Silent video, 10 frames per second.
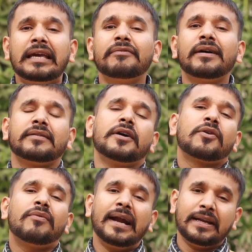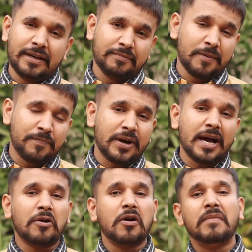इवन वाई के
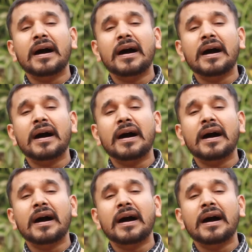प्रोडक्ट और